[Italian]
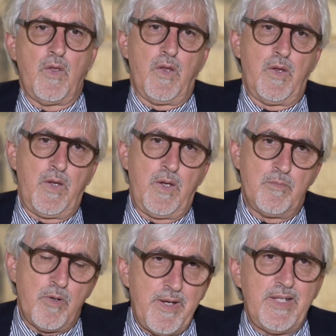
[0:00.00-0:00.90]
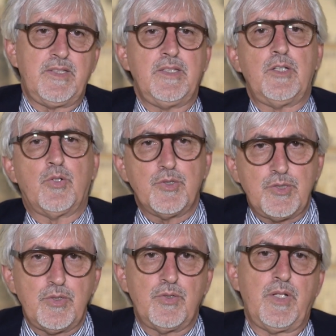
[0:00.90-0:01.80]
i momenti di
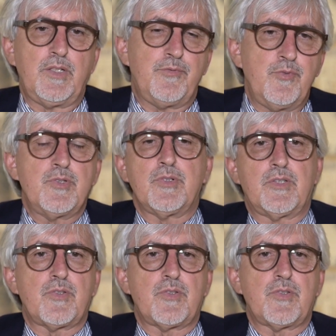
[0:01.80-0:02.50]
coesione e di funzione